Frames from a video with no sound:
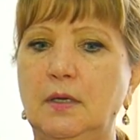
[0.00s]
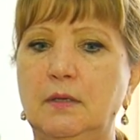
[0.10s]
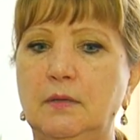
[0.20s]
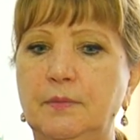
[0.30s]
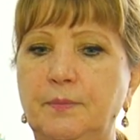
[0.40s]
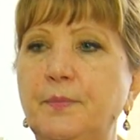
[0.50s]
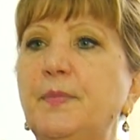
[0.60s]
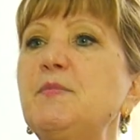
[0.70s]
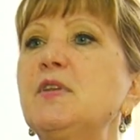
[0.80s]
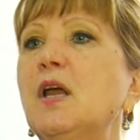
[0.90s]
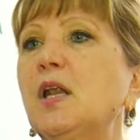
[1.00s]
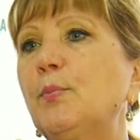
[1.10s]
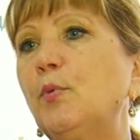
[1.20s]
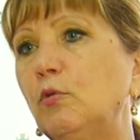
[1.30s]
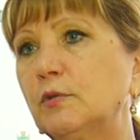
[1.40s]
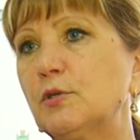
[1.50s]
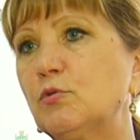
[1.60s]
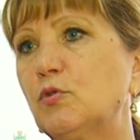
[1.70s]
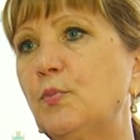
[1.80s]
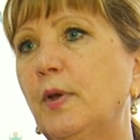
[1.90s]
а, поменяли
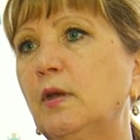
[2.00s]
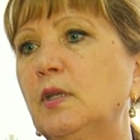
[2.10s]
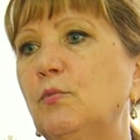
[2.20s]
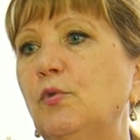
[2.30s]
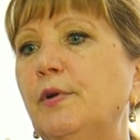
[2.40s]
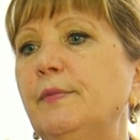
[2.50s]
полностью, и поэтому